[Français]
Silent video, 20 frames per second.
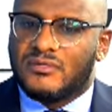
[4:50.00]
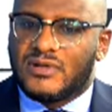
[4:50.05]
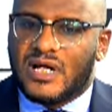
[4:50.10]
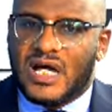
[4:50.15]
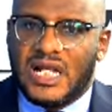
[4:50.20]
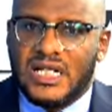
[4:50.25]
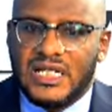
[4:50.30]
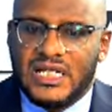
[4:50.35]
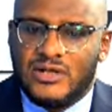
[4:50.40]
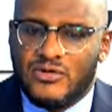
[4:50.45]

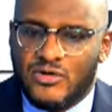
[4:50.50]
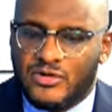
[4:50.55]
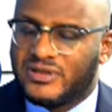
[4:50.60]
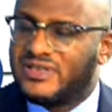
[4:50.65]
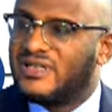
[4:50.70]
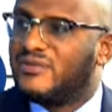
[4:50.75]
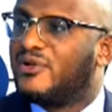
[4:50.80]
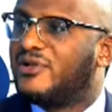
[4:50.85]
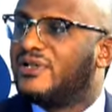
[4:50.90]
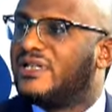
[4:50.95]
Euh,
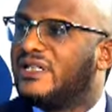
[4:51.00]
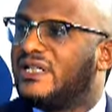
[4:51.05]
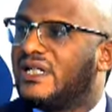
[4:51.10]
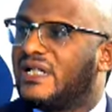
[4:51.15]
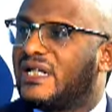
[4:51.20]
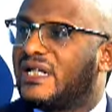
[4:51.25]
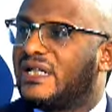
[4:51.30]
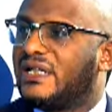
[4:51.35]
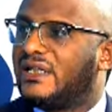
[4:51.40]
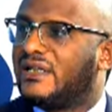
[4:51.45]
allez leur
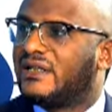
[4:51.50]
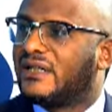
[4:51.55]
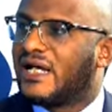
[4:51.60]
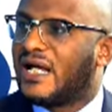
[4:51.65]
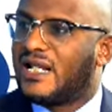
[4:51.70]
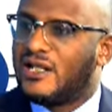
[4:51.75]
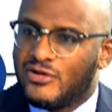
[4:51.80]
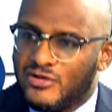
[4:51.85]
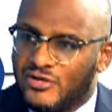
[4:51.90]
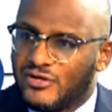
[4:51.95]
demander
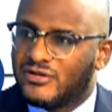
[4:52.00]
d'écrire,